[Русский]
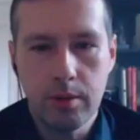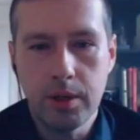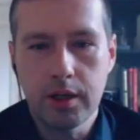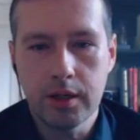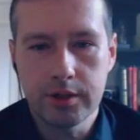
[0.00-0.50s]
для
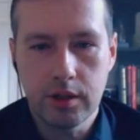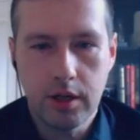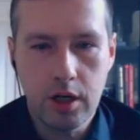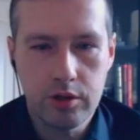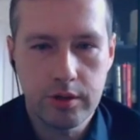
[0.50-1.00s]

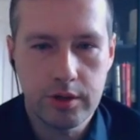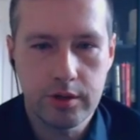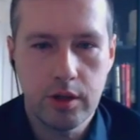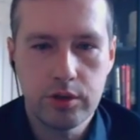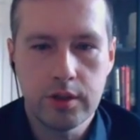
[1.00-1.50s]
американских граждан
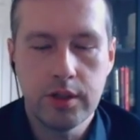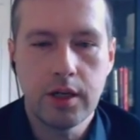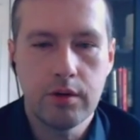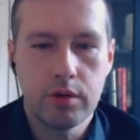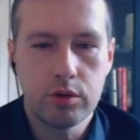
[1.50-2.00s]
создается
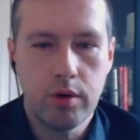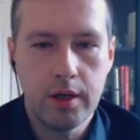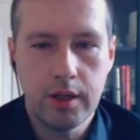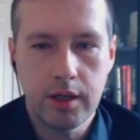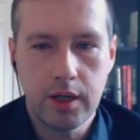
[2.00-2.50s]
некая
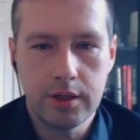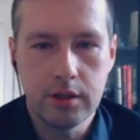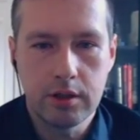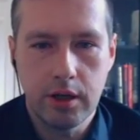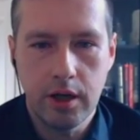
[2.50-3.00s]
виртуальная
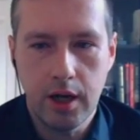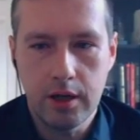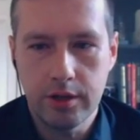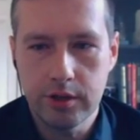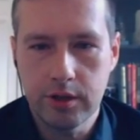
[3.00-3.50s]
картинка
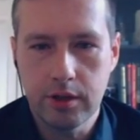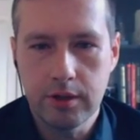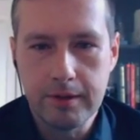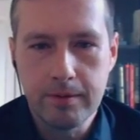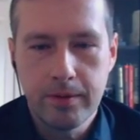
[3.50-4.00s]

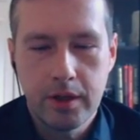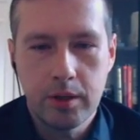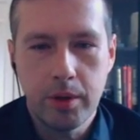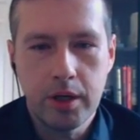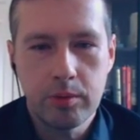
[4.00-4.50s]
реальности.
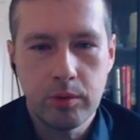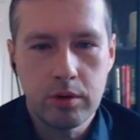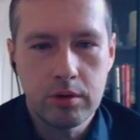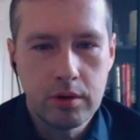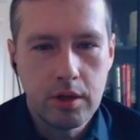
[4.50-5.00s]
И
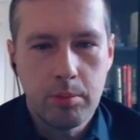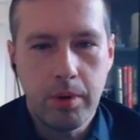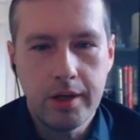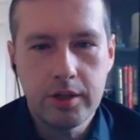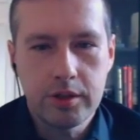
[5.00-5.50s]
поэтому
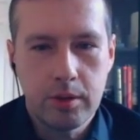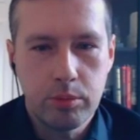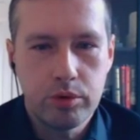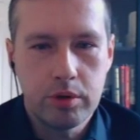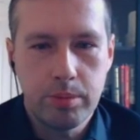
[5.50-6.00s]

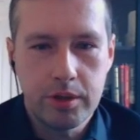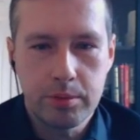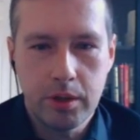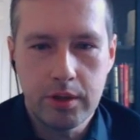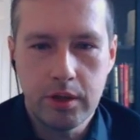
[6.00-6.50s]
полезно будет
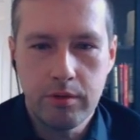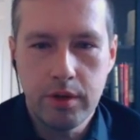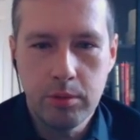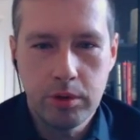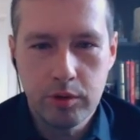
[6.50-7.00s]

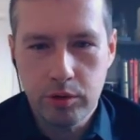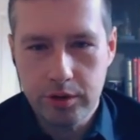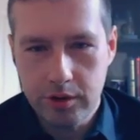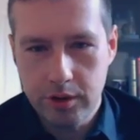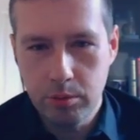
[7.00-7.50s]
пересмотреть фильм
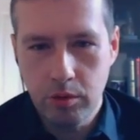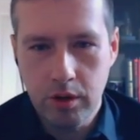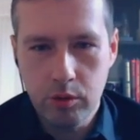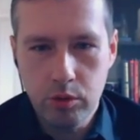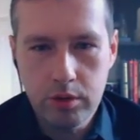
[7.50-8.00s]
97
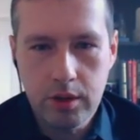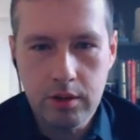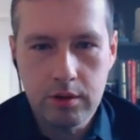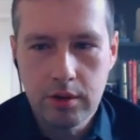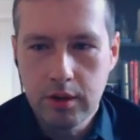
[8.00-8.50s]

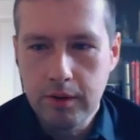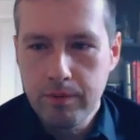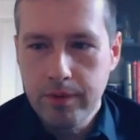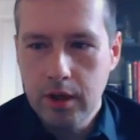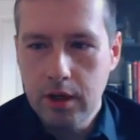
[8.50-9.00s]
года
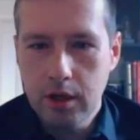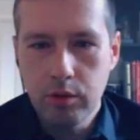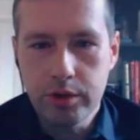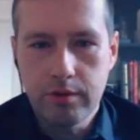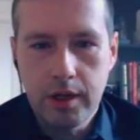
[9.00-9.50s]
э,
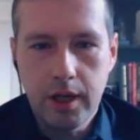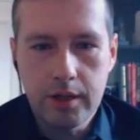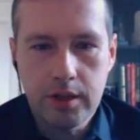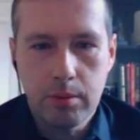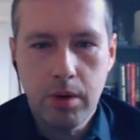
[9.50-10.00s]
«Хвост
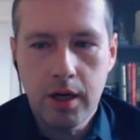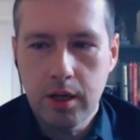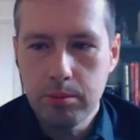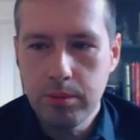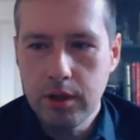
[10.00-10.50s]
виляет
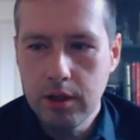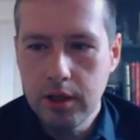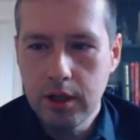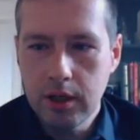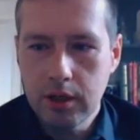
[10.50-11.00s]
собака»
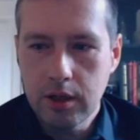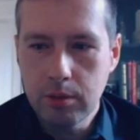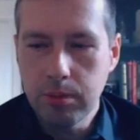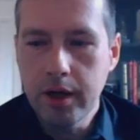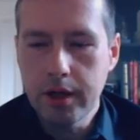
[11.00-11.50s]
Билли,
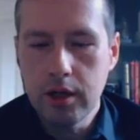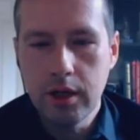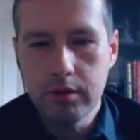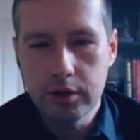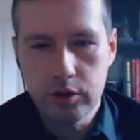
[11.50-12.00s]
э, Барри
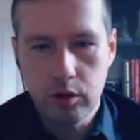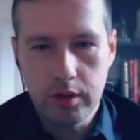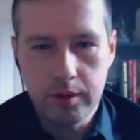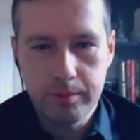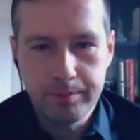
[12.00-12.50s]

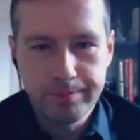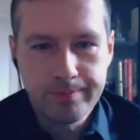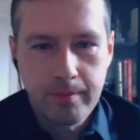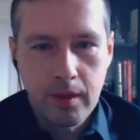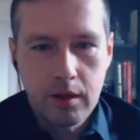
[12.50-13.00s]
Левинсона.
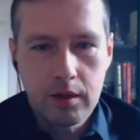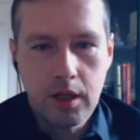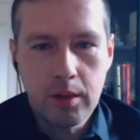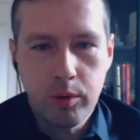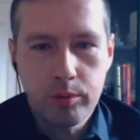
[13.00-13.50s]

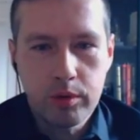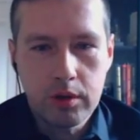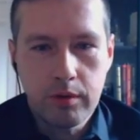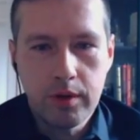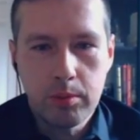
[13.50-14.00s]
Я
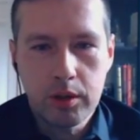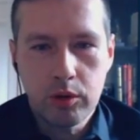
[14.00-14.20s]
напомню, это